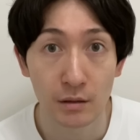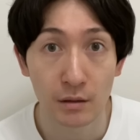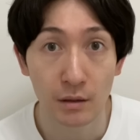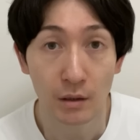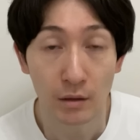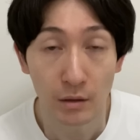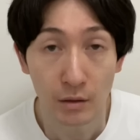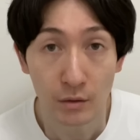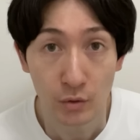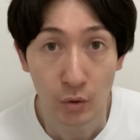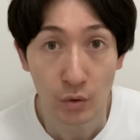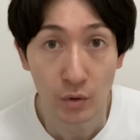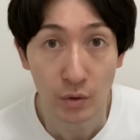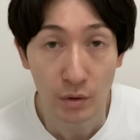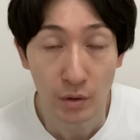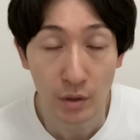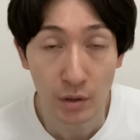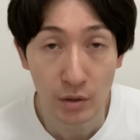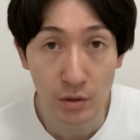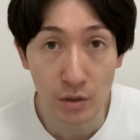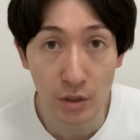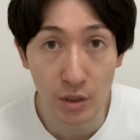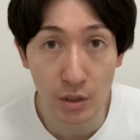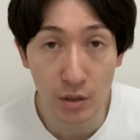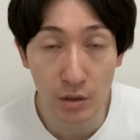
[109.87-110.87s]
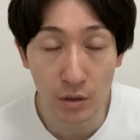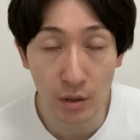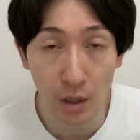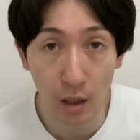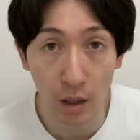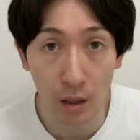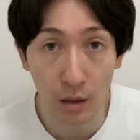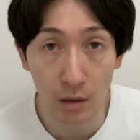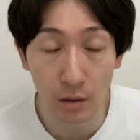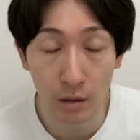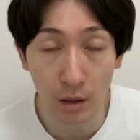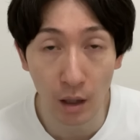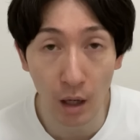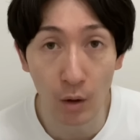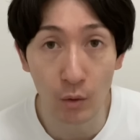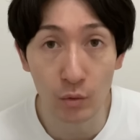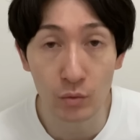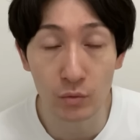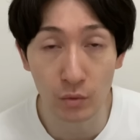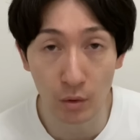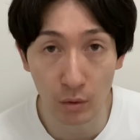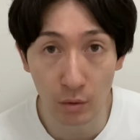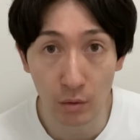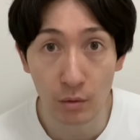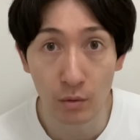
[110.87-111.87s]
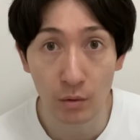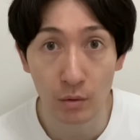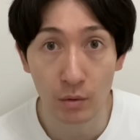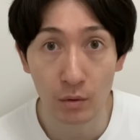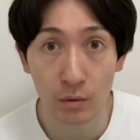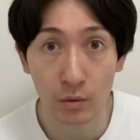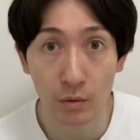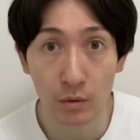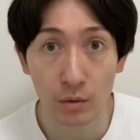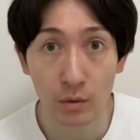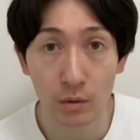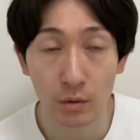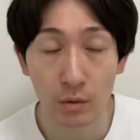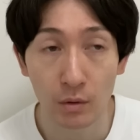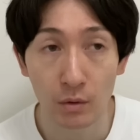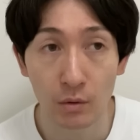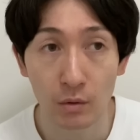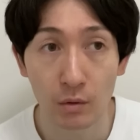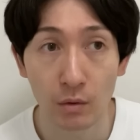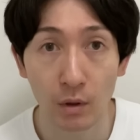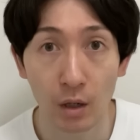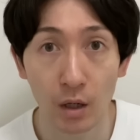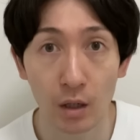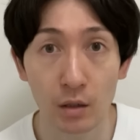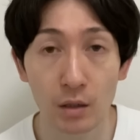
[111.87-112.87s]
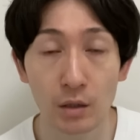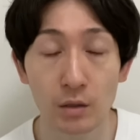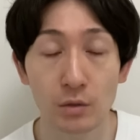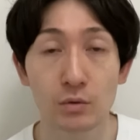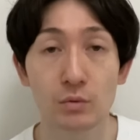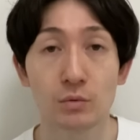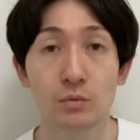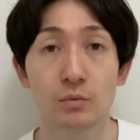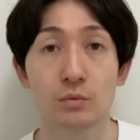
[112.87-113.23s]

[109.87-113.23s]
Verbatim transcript: え、そんな好きあ、ほんとあれ